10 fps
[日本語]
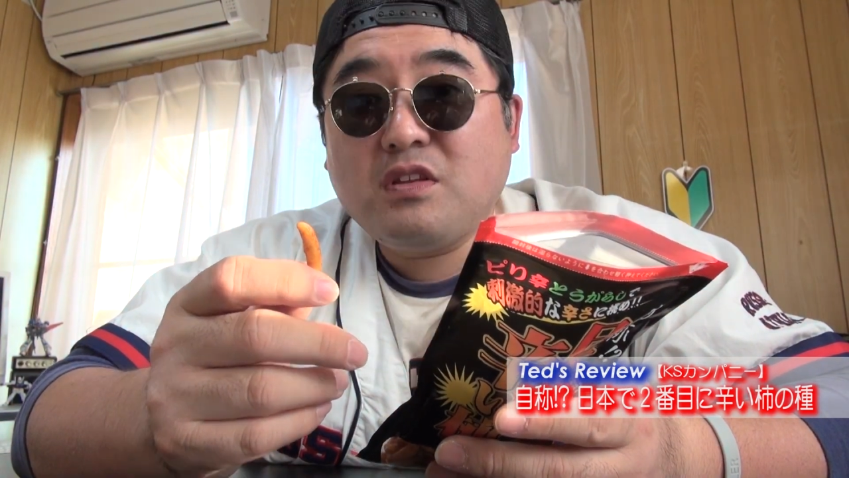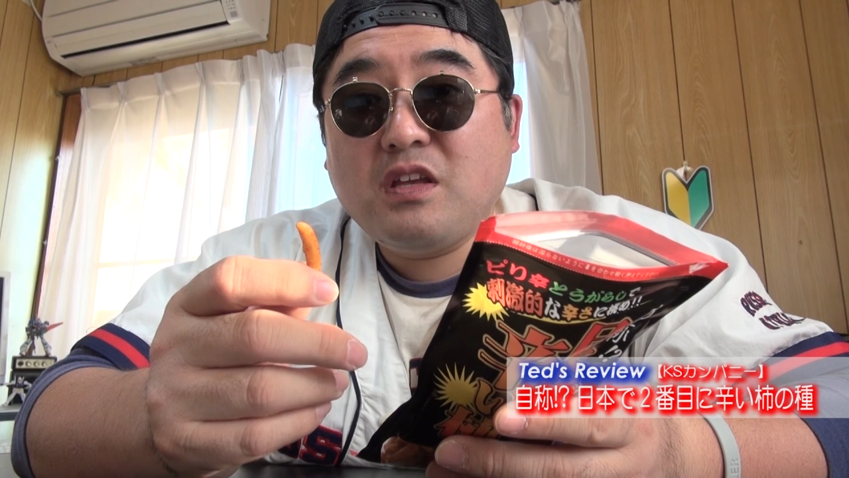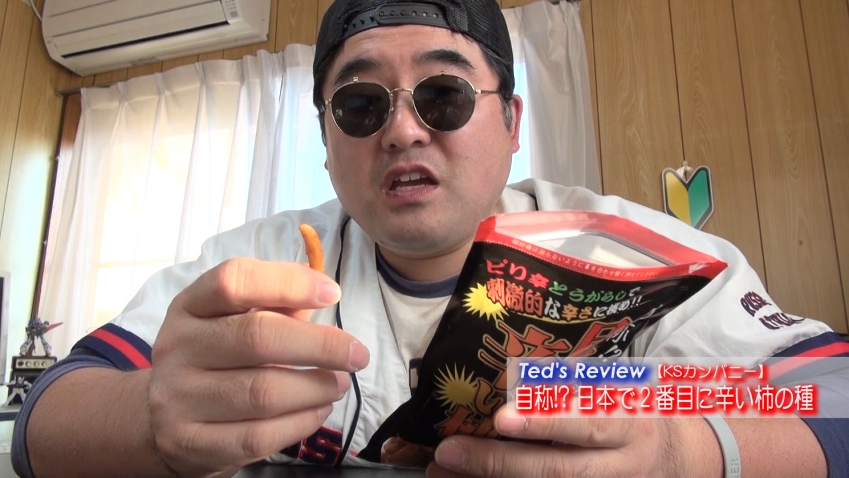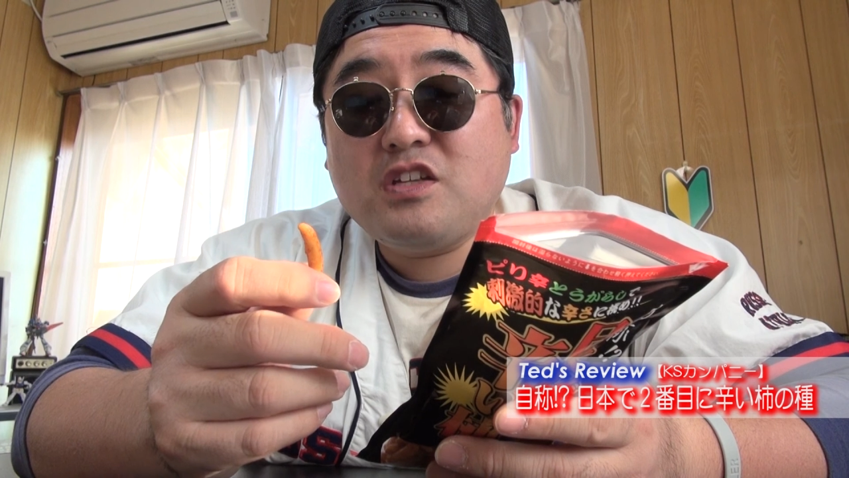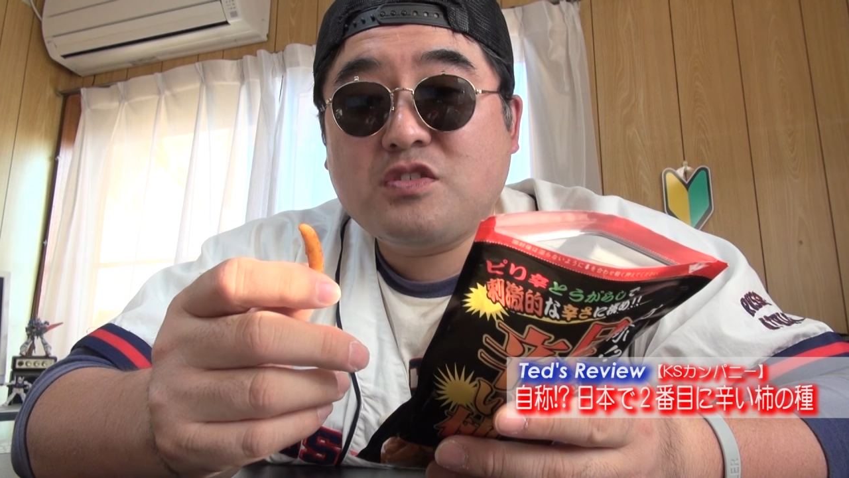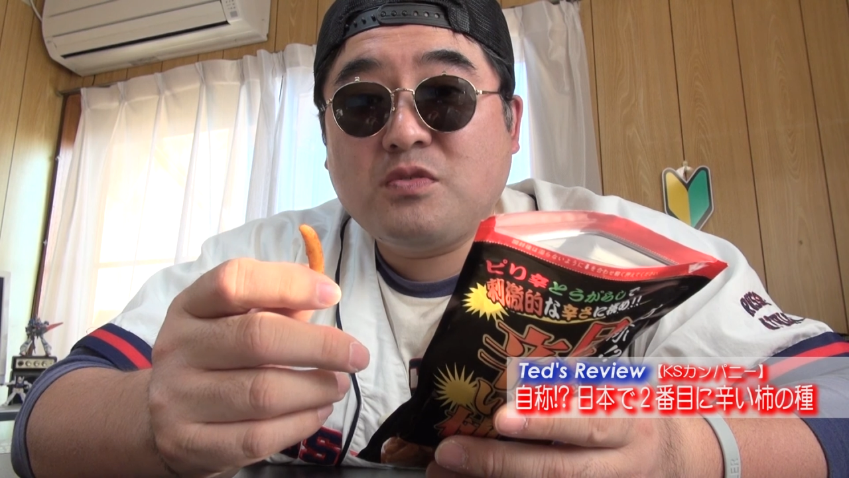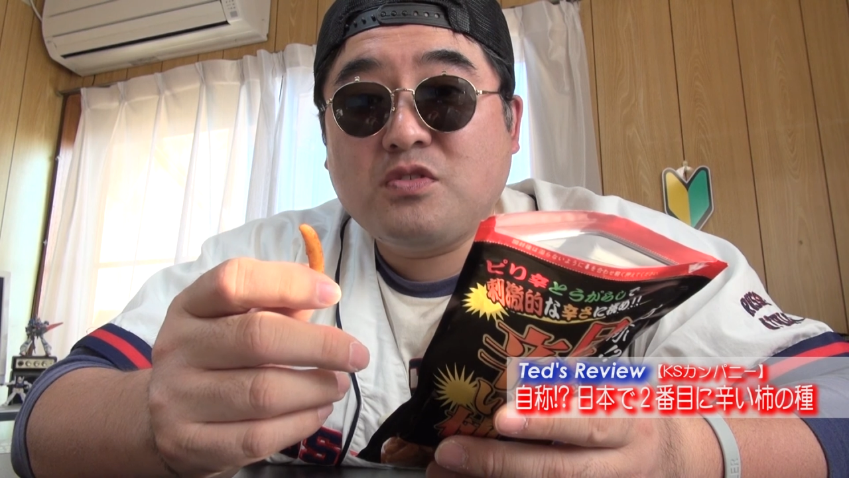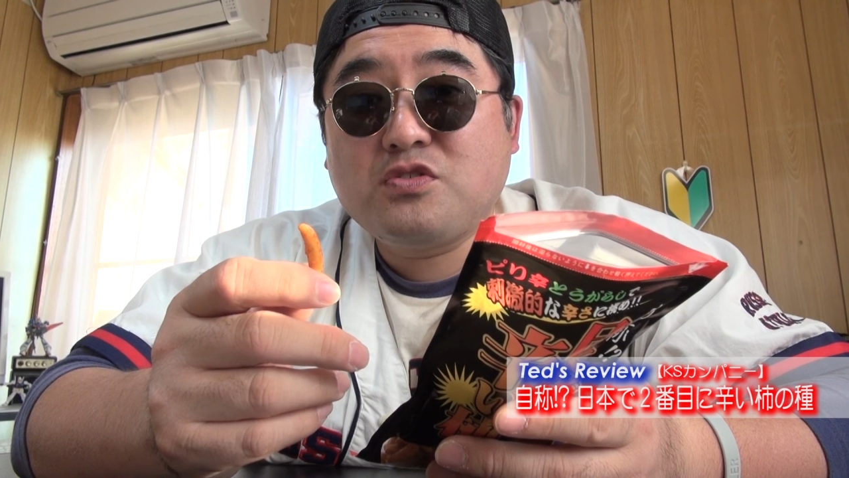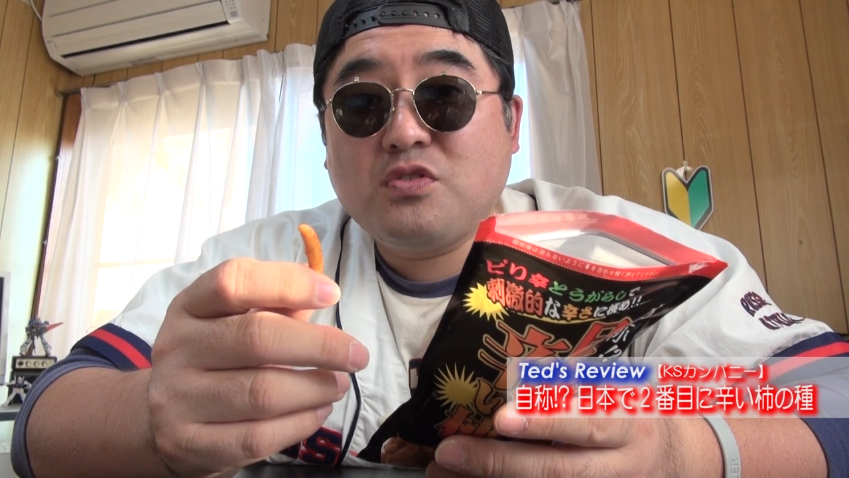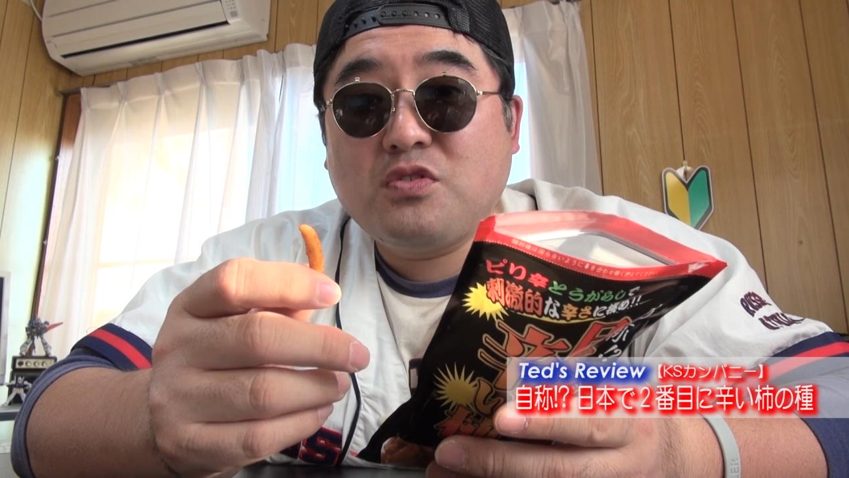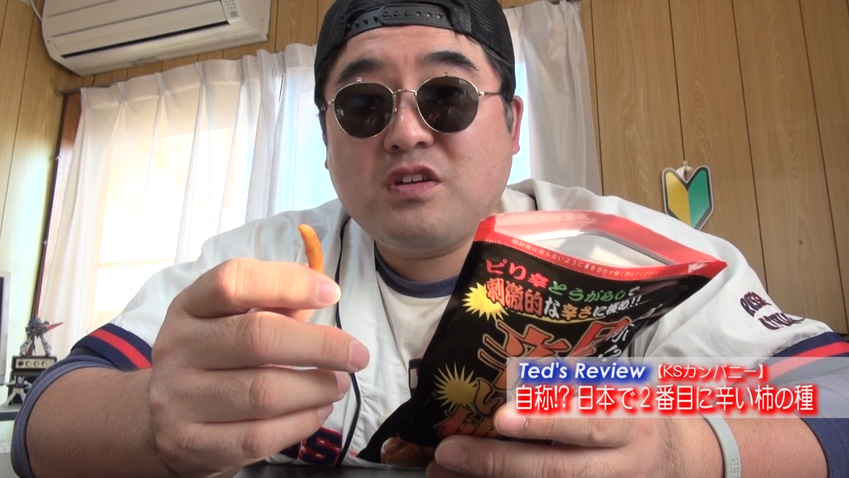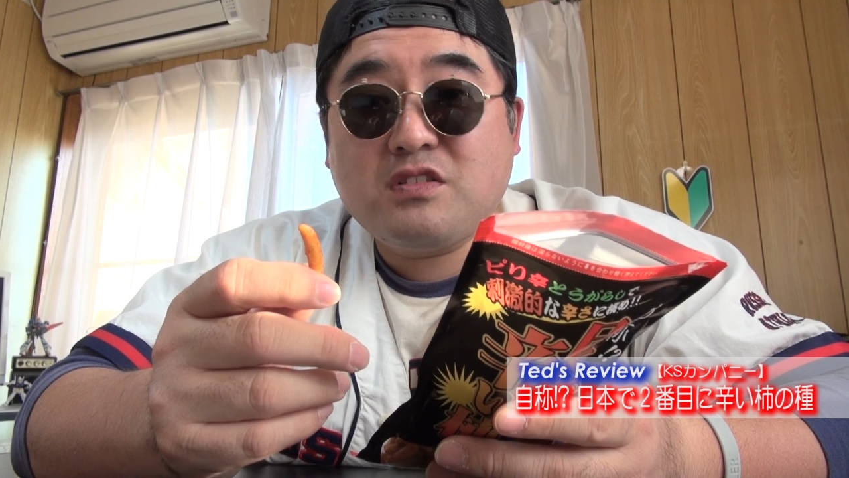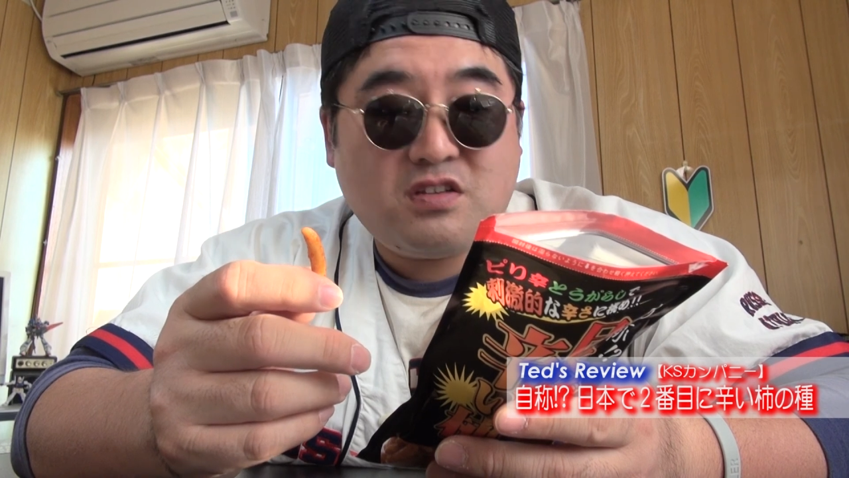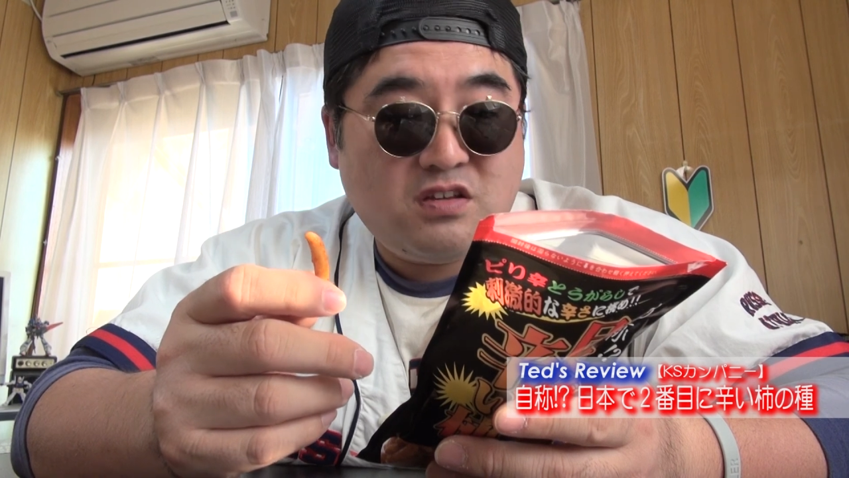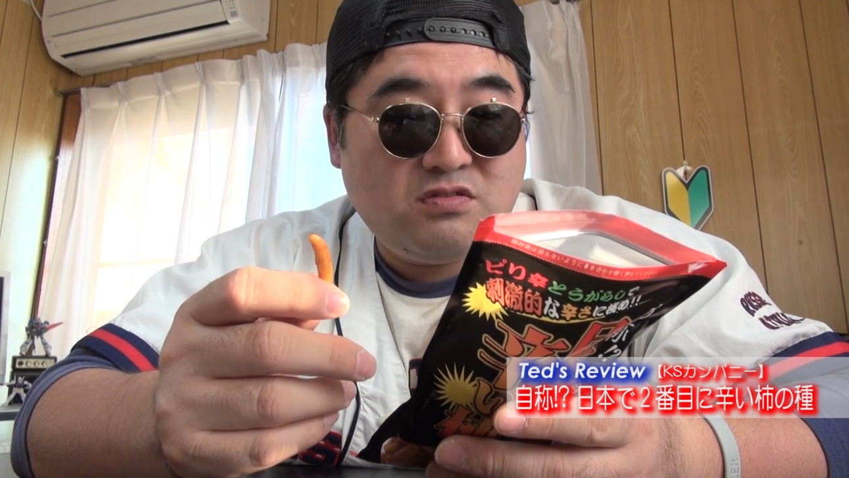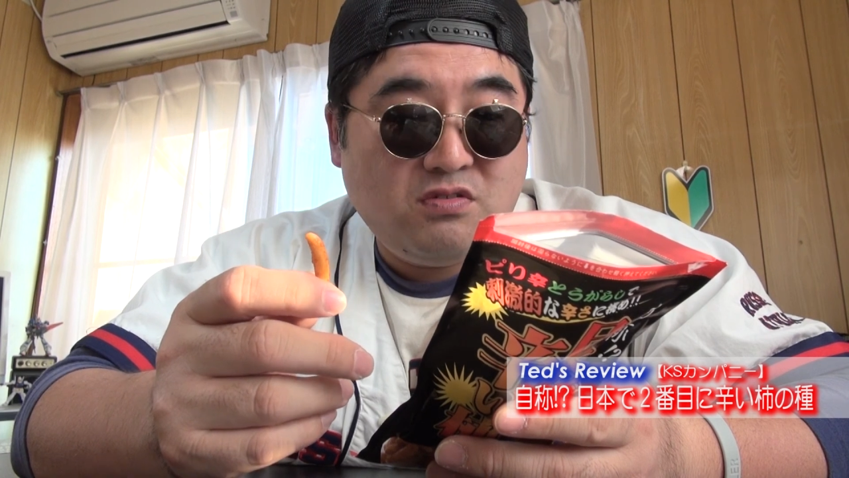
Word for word: ね、いつもの常連さ